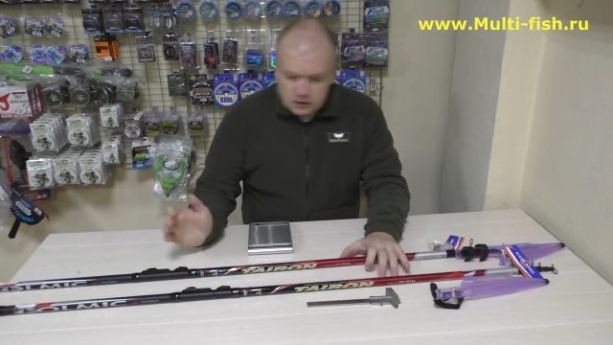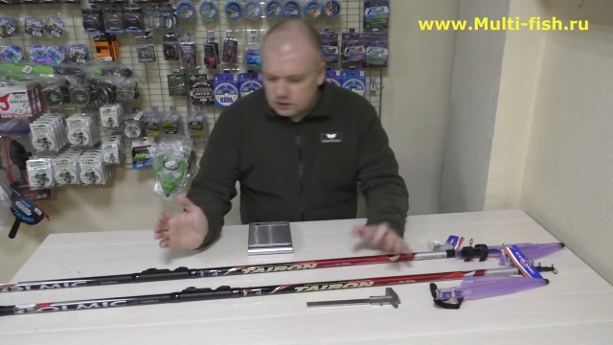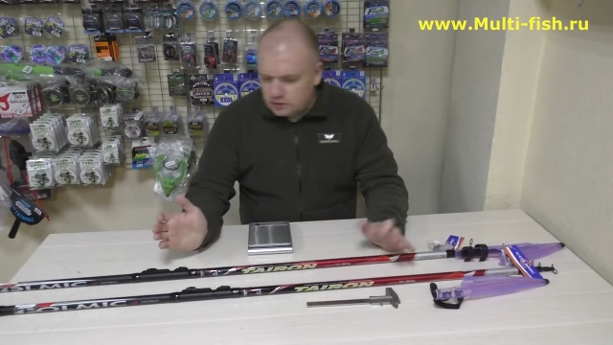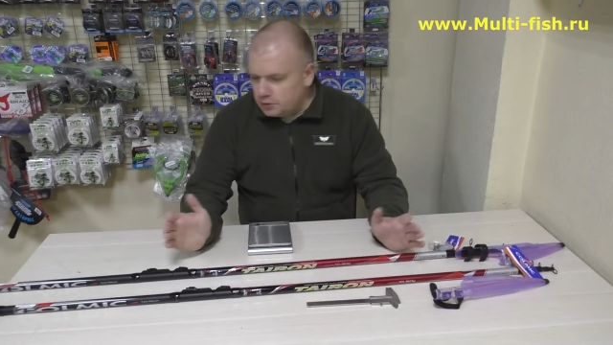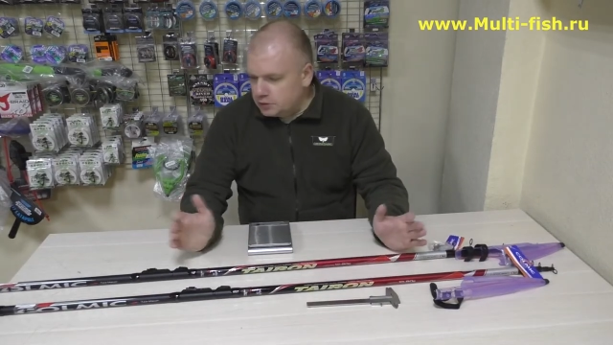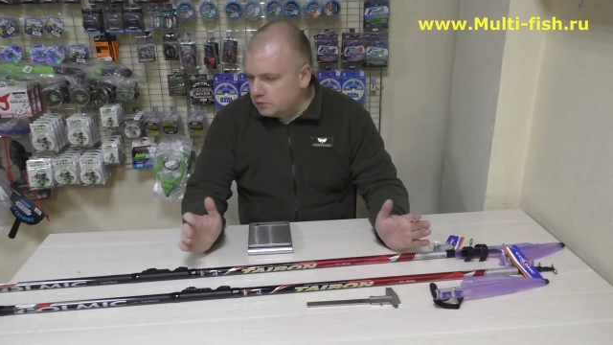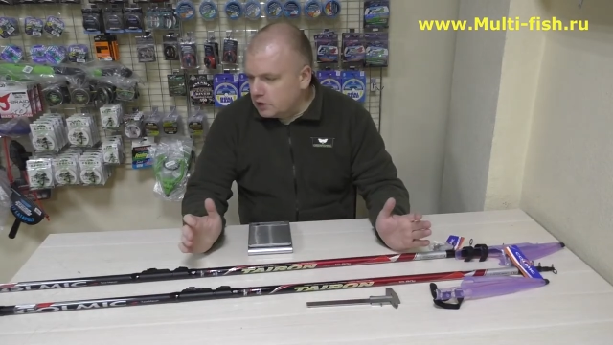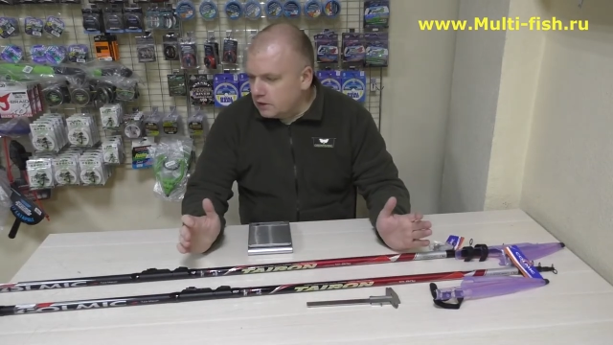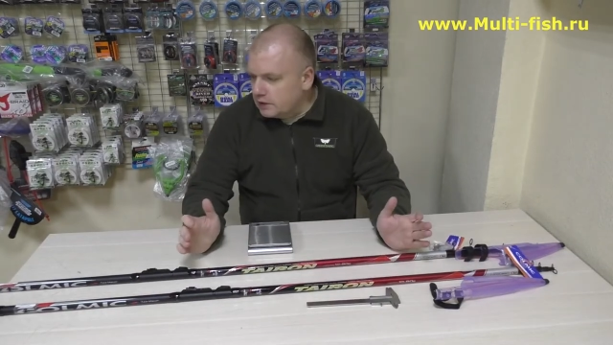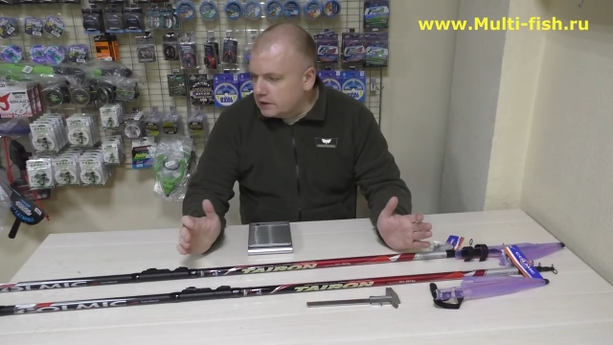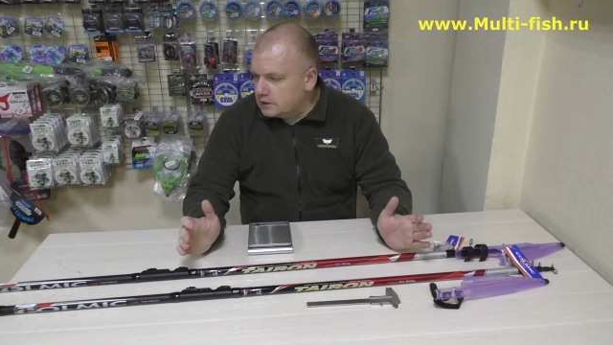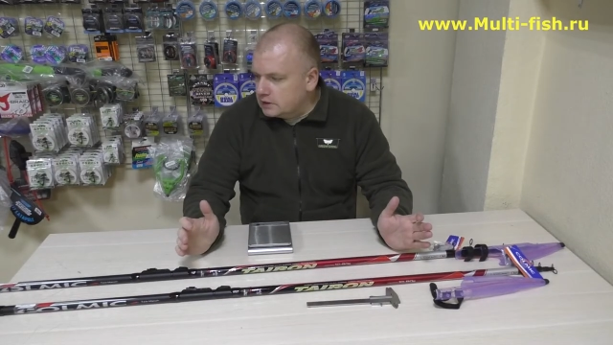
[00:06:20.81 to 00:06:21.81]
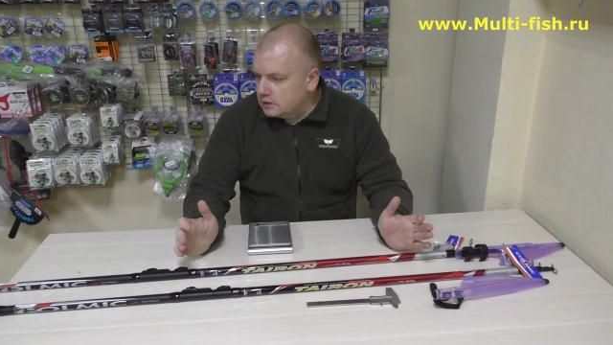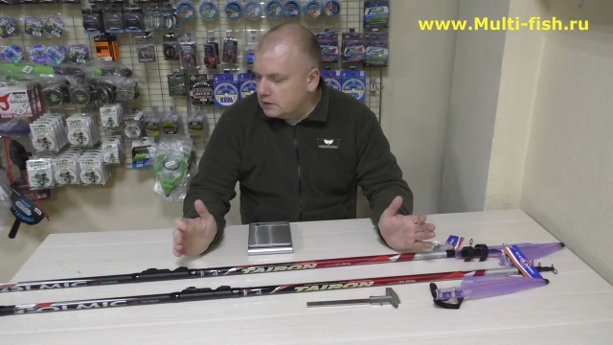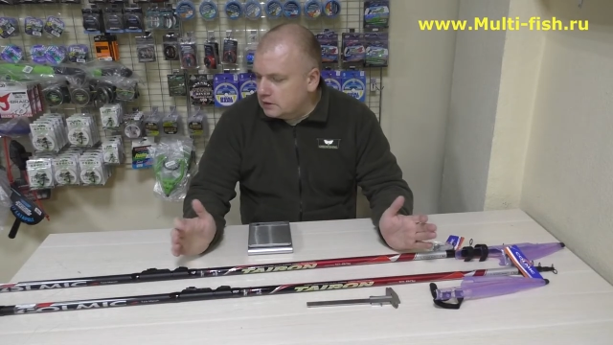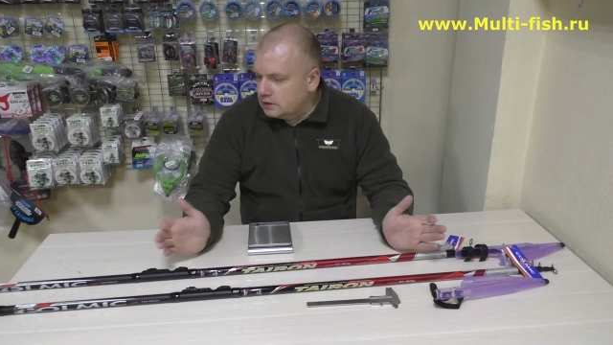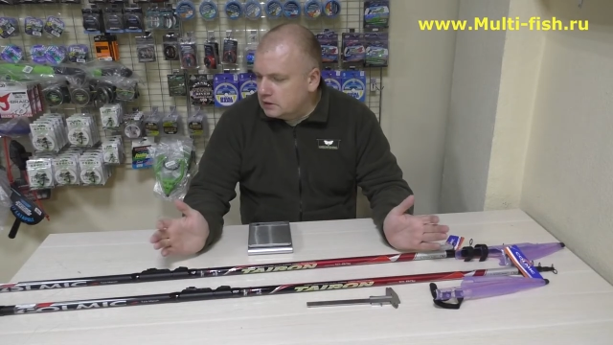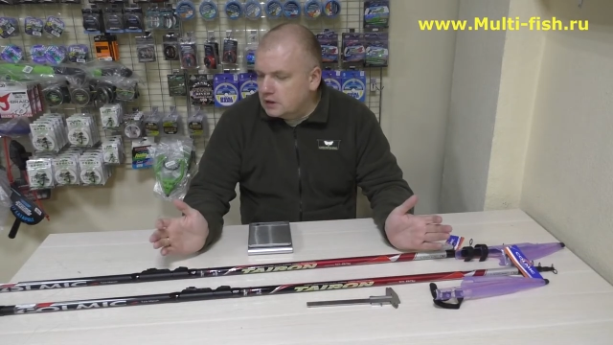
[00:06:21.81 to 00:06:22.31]
В общем, давайте
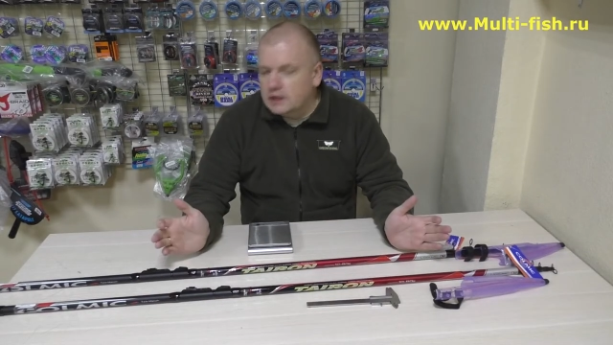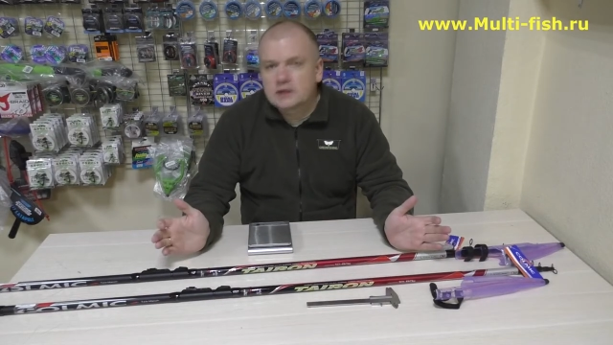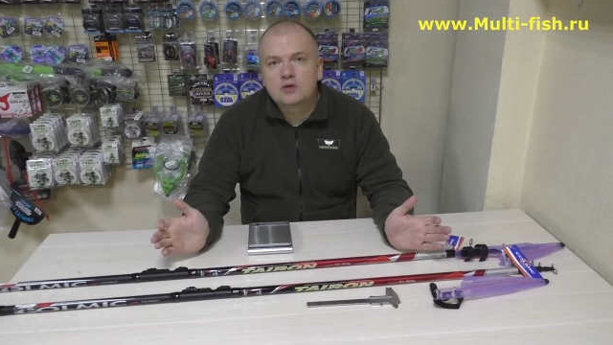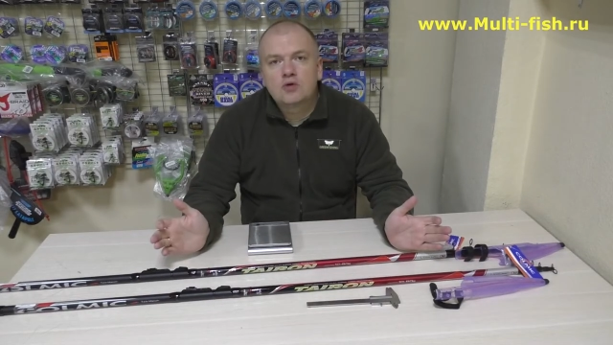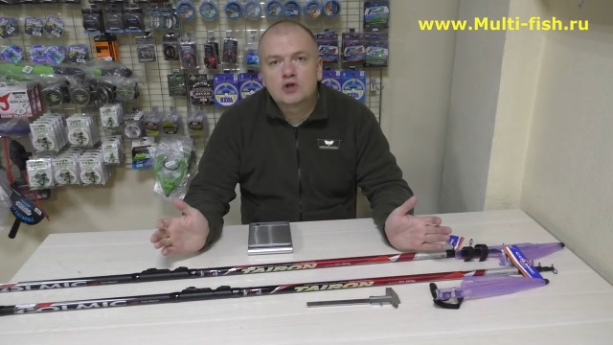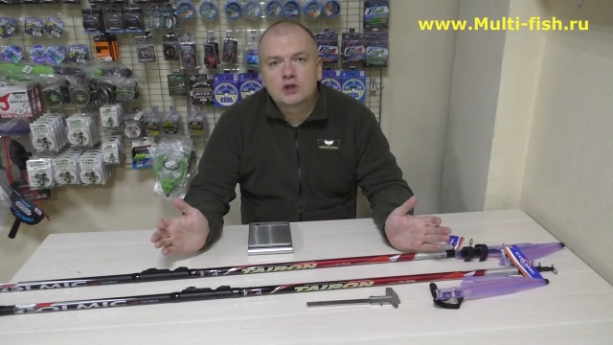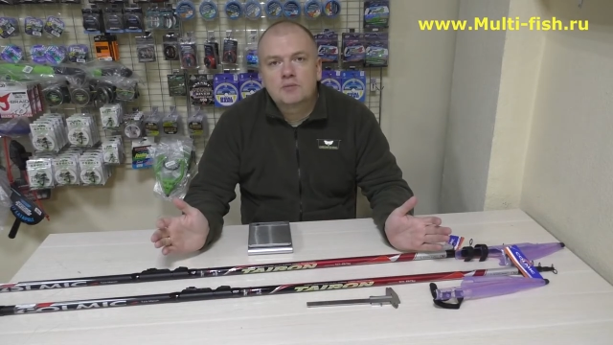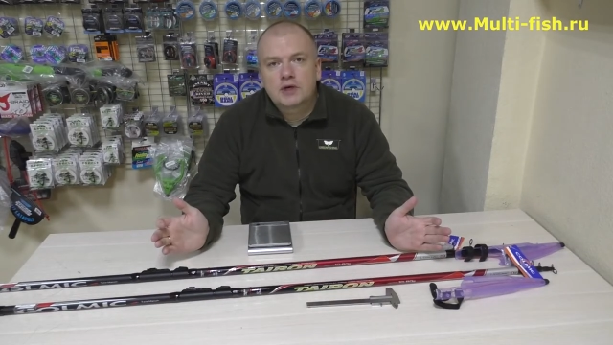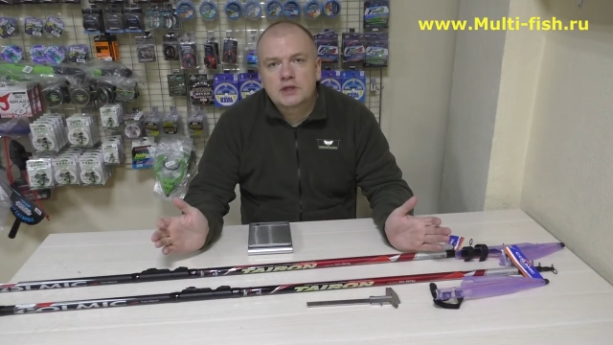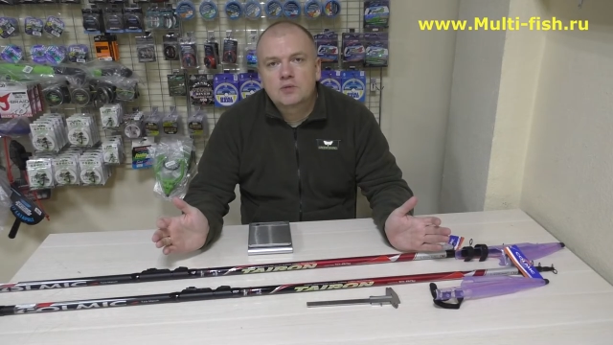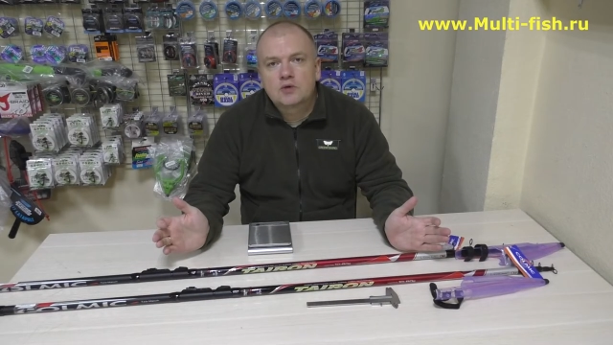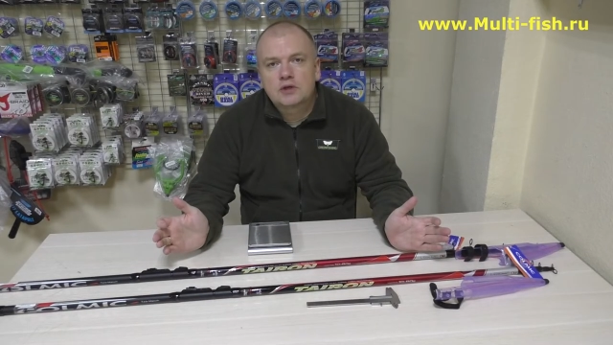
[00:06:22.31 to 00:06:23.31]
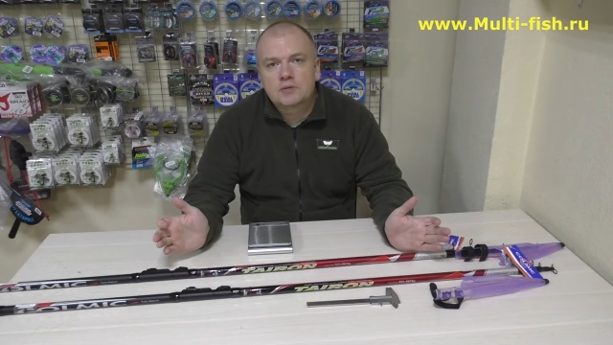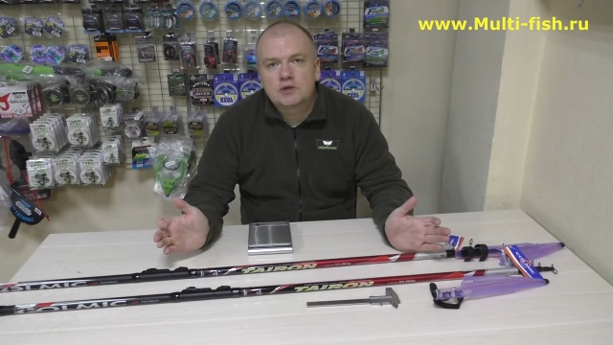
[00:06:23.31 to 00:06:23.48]
разложим, посмотрим